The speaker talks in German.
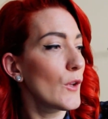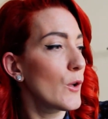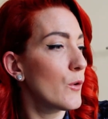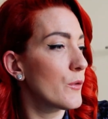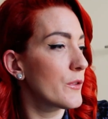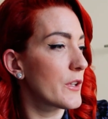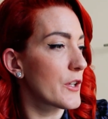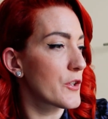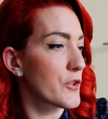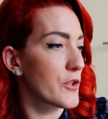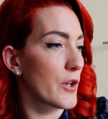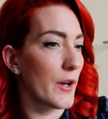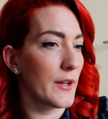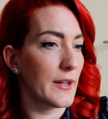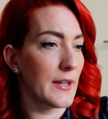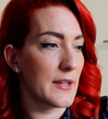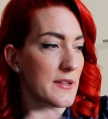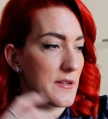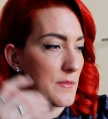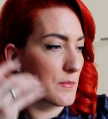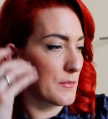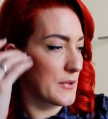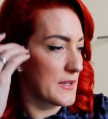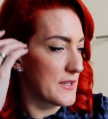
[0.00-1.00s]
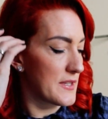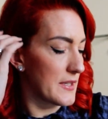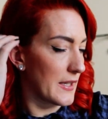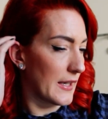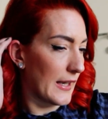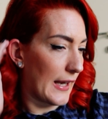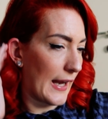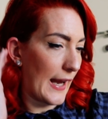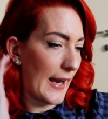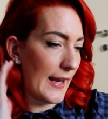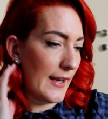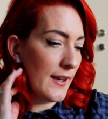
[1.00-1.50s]
Und da schaue ich jetzt ein
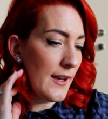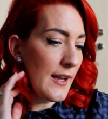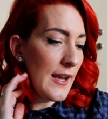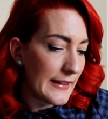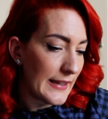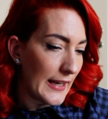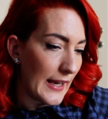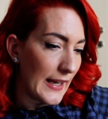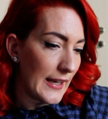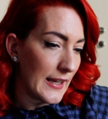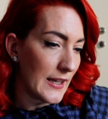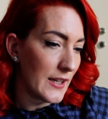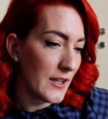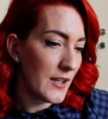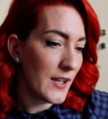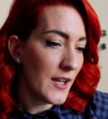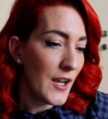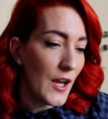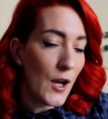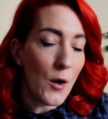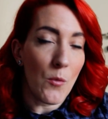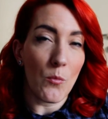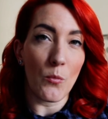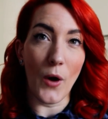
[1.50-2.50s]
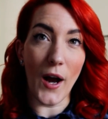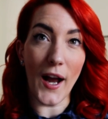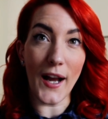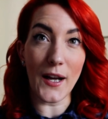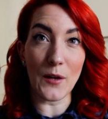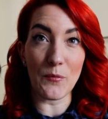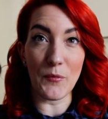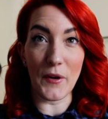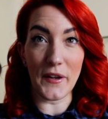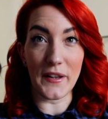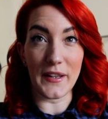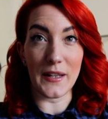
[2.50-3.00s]
bisschen rein, denn
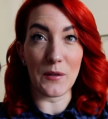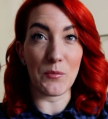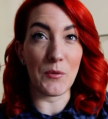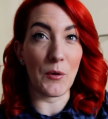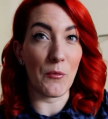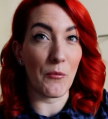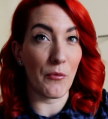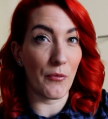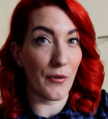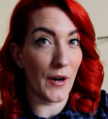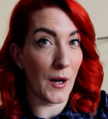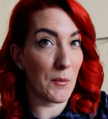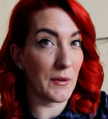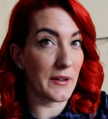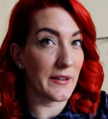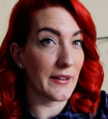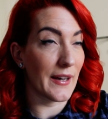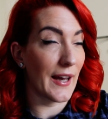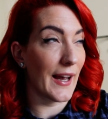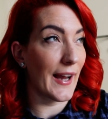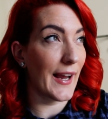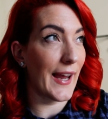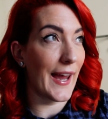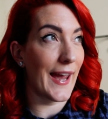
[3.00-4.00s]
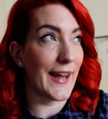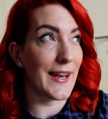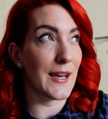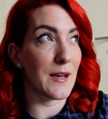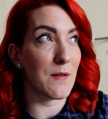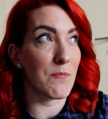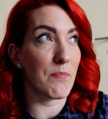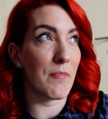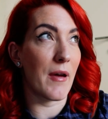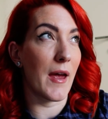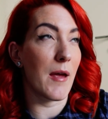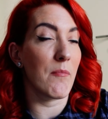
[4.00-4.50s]
morgen möchte ich mir am Vormittag
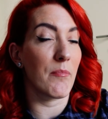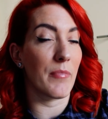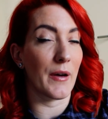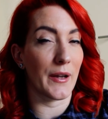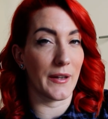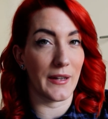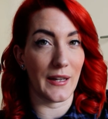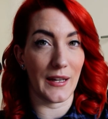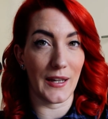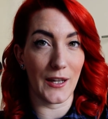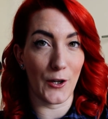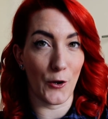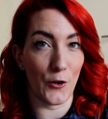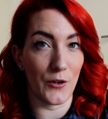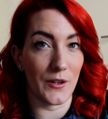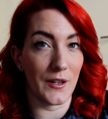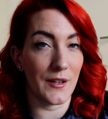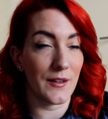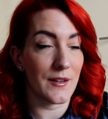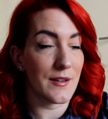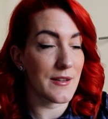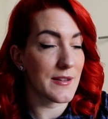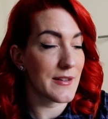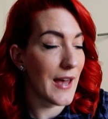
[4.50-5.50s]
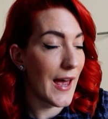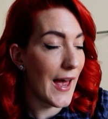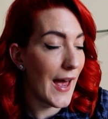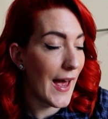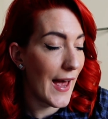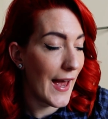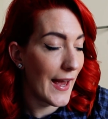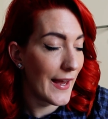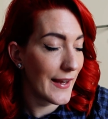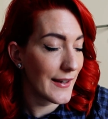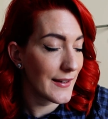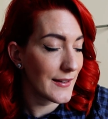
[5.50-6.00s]
einen Pamper Day gönnen. Das
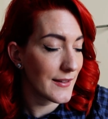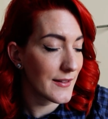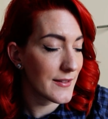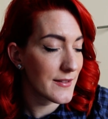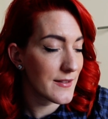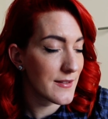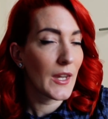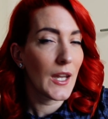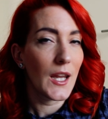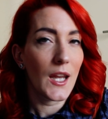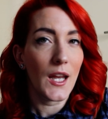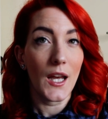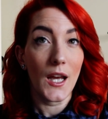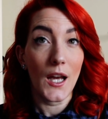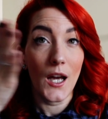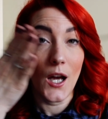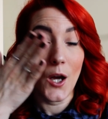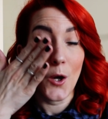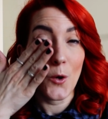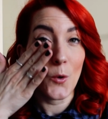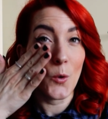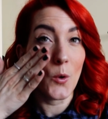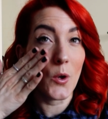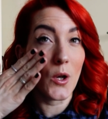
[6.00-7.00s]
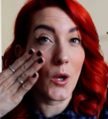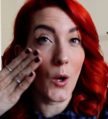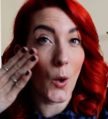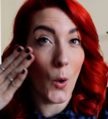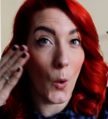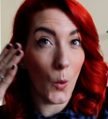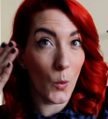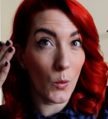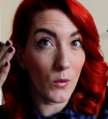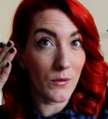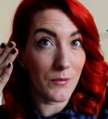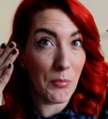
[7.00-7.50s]
heißt,
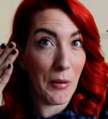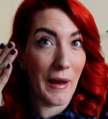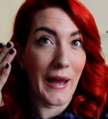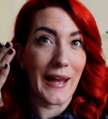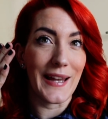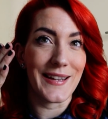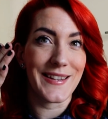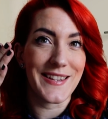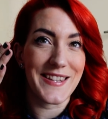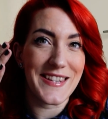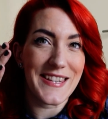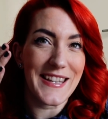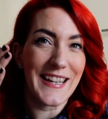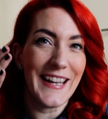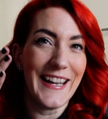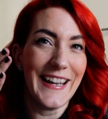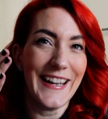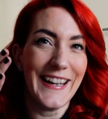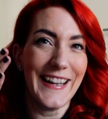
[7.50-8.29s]
Hyaluronpads,